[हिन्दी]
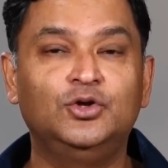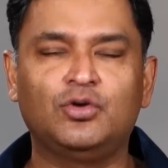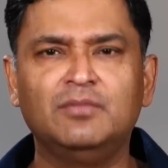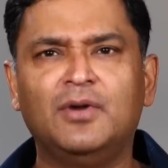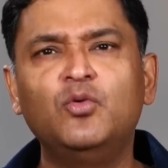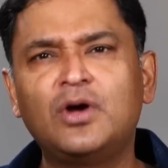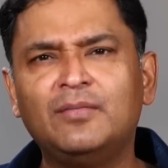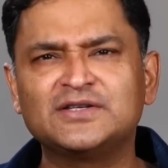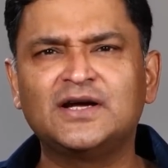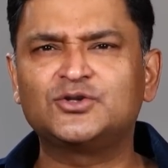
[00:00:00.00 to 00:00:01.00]
क्योंकि महू का
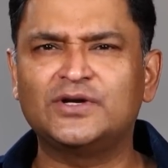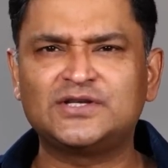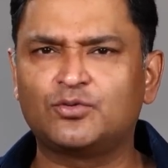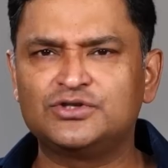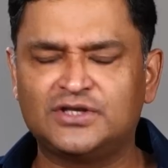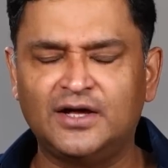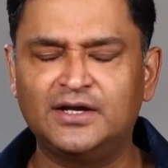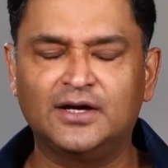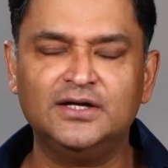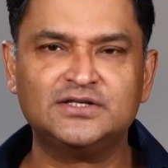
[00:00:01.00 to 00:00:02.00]
बाजार तो ऐसा कुछ था
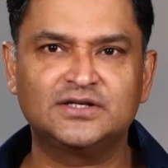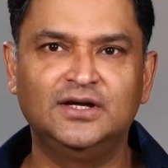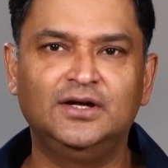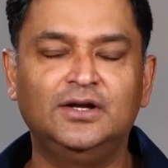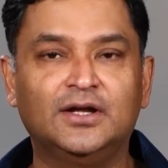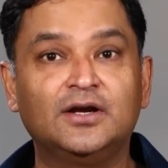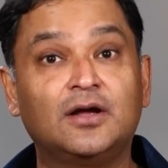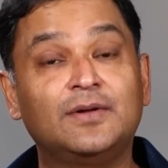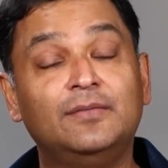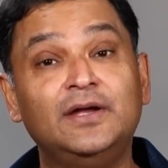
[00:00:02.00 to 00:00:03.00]
नहीं खास लेकिन
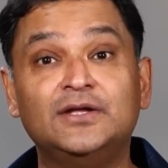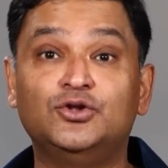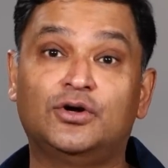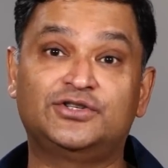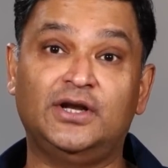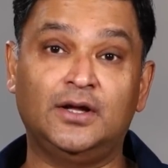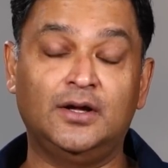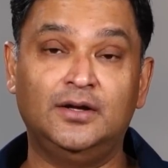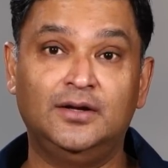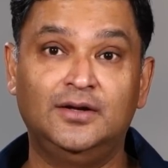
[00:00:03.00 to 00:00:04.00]
कभी कभी इंदौर चले
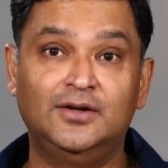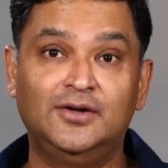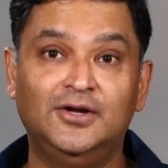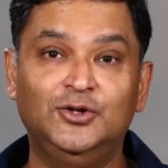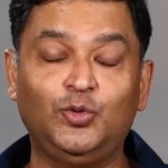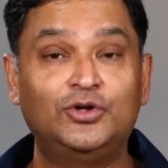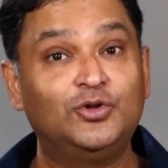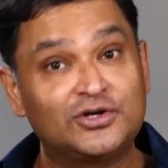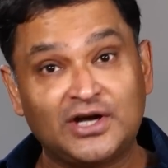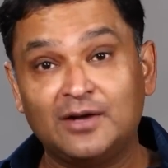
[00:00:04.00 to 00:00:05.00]
गए तो
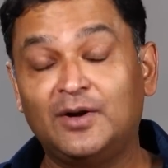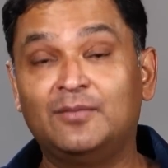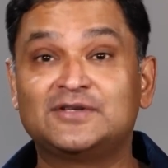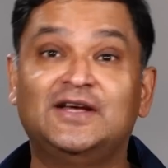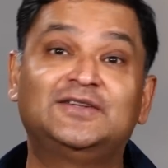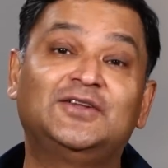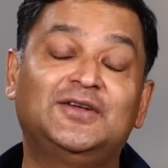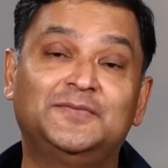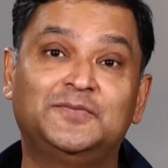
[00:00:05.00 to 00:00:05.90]
इंदौर जाके बड़ा मज़ा आता था